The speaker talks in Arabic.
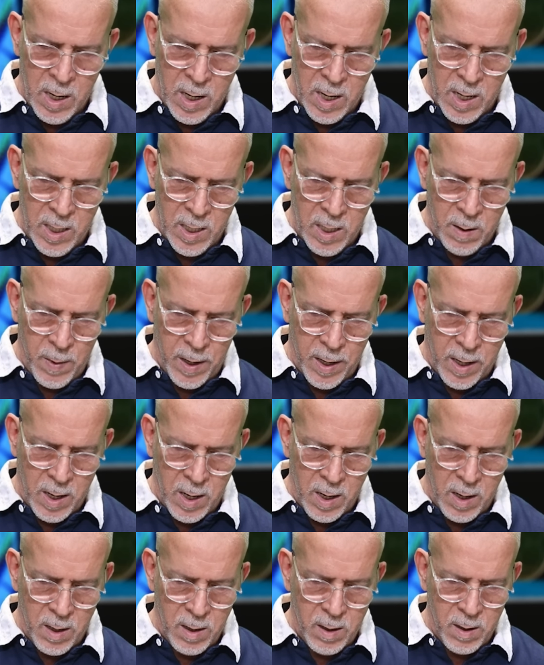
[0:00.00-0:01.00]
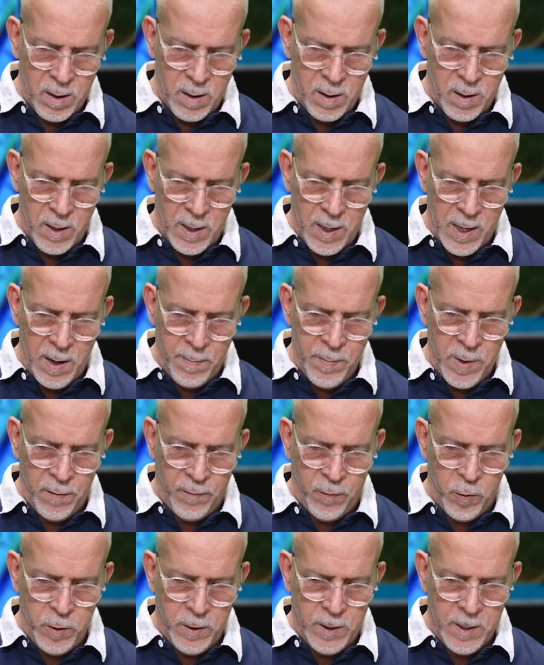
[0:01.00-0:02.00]
هذه المرة آه، لم
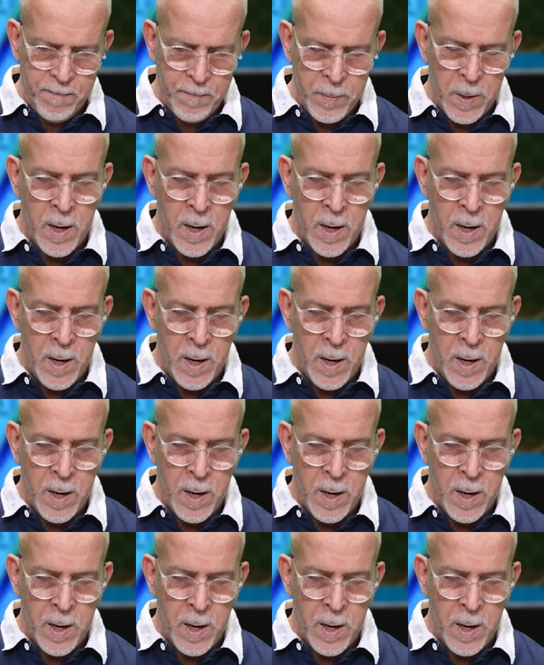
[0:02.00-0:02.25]
يفوز